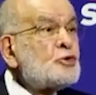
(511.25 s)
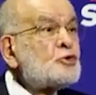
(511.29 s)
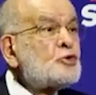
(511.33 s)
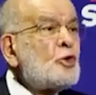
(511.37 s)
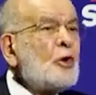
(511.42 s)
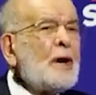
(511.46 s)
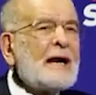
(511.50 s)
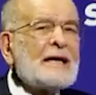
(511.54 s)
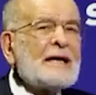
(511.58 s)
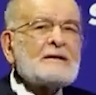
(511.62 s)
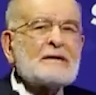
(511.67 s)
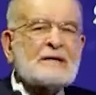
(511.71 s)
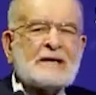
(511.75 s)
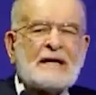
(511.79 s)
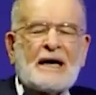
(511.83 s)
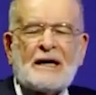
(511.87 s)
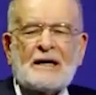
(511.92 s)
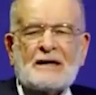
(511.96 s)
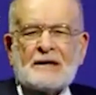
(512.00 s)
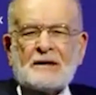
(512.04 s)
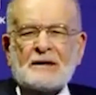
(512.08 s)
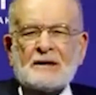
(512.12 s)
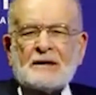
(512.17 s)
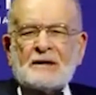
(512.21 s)
Şu
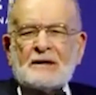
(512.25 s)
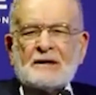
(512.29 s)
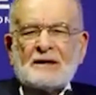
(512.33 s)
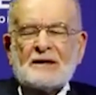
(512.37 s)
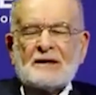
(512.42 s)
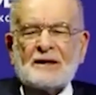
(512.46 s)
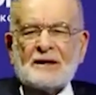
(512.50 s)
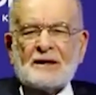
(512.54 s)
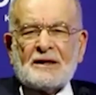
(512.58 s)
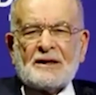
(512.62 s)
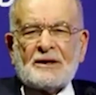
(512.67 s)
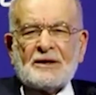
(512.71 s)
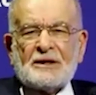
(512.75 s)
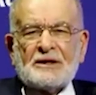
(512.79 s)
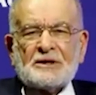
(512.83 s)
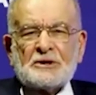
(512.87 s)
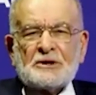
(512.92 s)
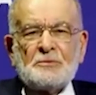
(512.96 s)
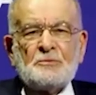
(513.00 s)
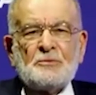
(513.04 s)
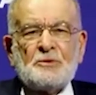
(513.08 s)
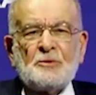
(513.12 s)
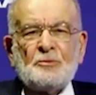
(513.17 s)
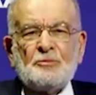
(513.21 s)
anda
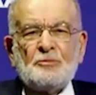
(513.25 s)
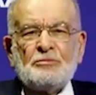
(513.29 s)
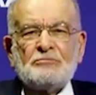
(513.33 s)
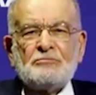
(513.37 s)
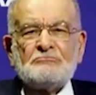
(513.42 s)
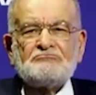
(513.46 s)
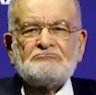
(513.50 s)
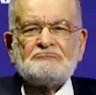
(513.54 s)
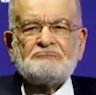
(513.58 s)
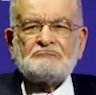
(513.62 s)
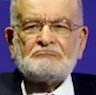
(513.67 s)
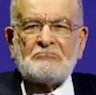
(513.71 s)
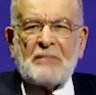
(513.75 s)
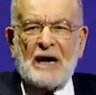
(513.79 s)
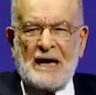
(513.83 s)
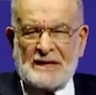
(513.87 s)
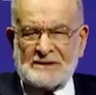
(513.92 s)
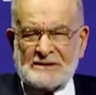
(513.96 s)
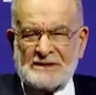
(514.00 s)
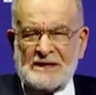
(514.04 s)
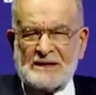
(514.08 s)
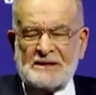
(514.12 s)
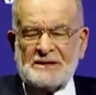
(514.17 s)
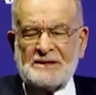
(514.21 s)
şimdi
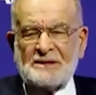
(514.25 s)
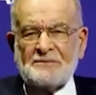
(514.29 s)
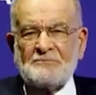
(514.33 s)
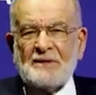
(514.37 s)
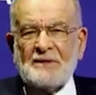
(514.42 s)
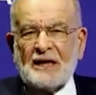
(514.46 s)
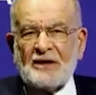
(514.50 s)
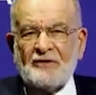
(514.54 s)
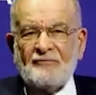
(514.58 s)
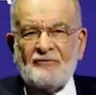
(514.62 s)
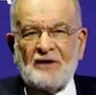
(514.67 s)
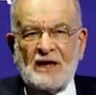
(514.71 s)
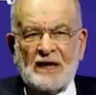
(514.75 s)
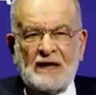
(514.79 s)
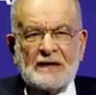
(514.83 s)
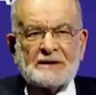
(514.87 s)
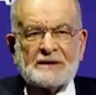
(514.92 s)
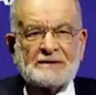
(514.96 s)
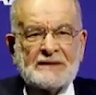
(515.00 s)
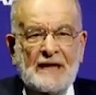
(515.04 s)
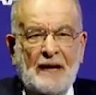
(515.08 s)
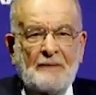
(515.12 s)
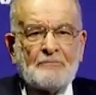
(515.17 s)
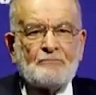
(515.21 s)
bazı isimleri
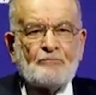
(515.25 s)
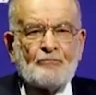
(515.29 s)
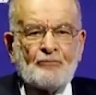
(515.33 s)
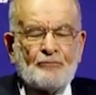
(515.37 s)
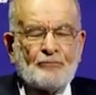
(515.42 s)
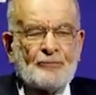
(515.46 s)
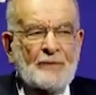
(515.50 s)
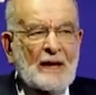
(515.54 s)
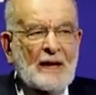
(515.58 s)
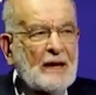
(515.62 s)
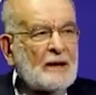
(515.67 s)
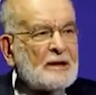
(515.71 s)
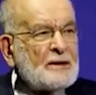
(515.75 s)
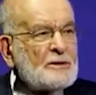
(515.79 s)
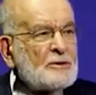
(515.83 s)
verirsem